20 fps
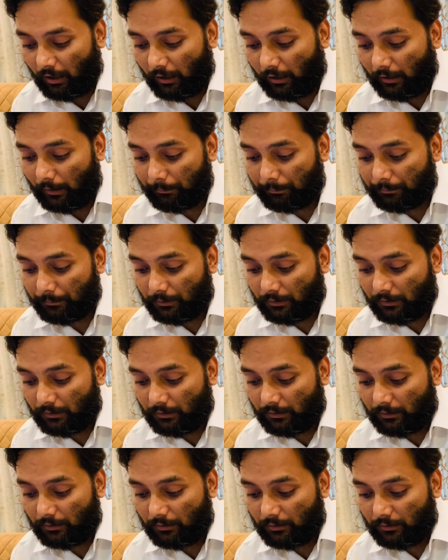आप
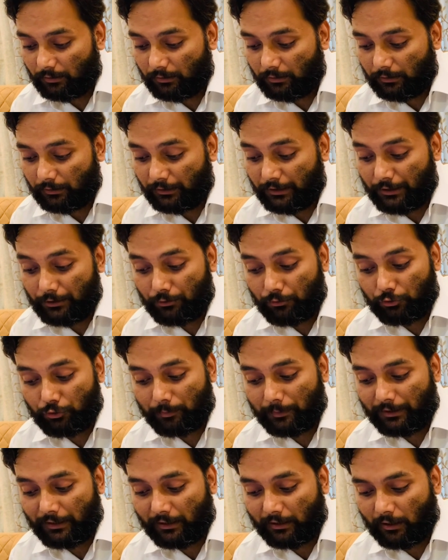ने न्यूज
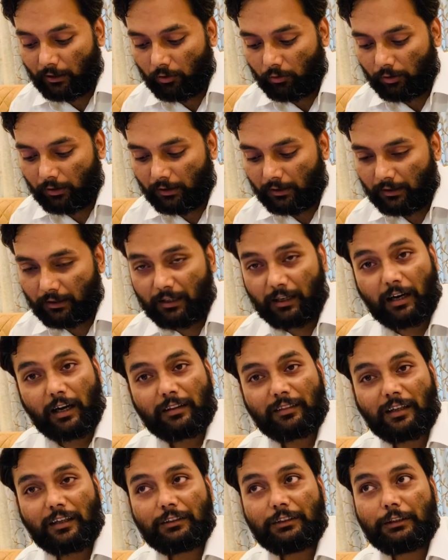में देखा होगा
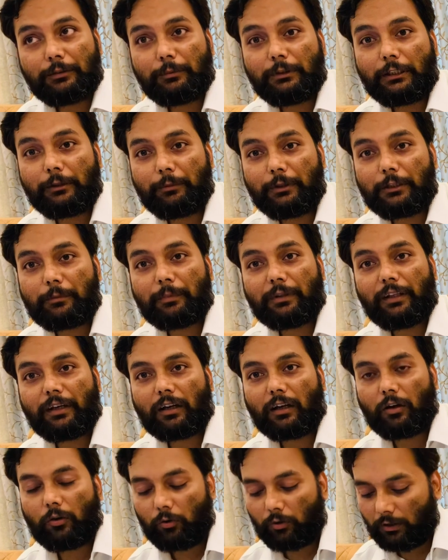लगातार टीवी डिबेट में
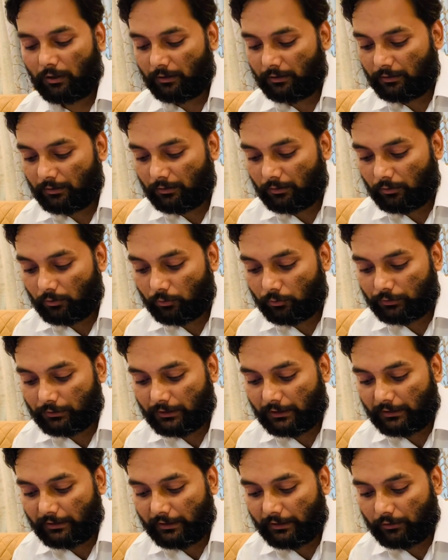देखा होगा तो
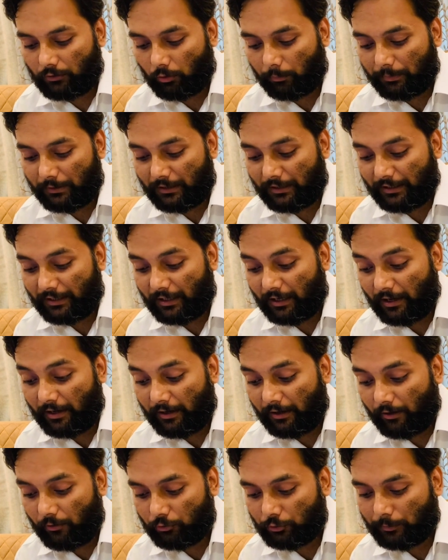उसके लिए एक टॉपिक लेके आए
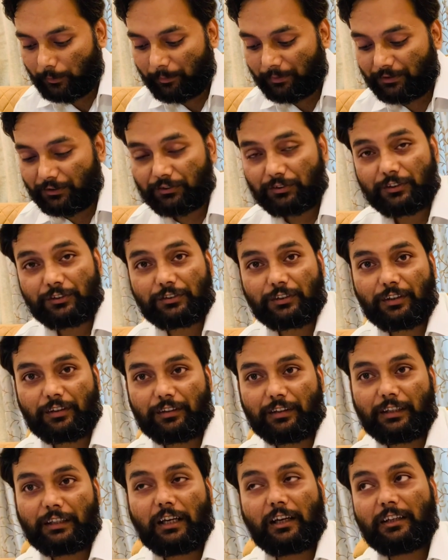हैं उसके ऊपर डिस्कस
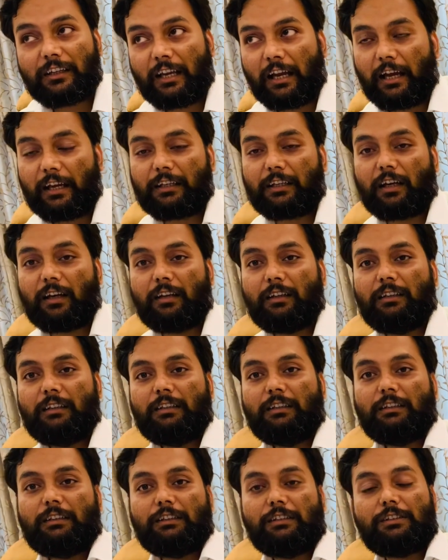करते हैं कि अरे है क्या
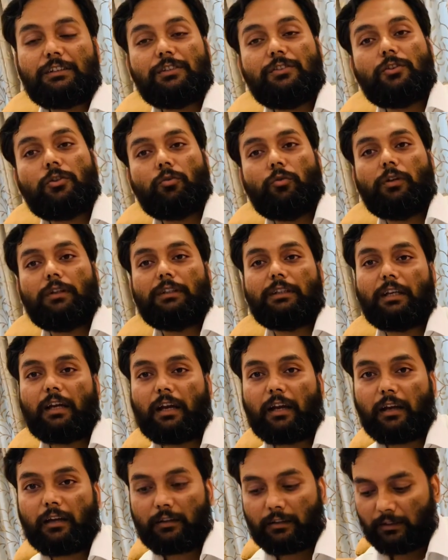इसकी ज़रूरत क्या
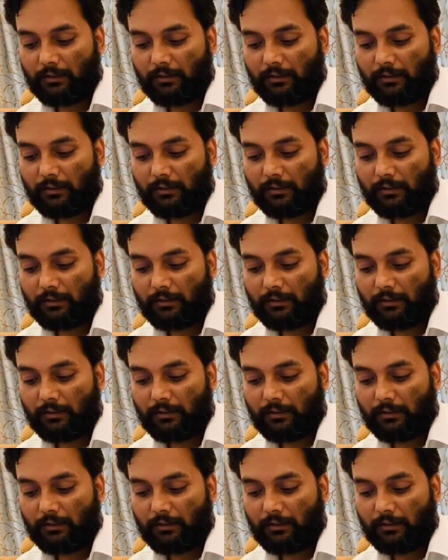है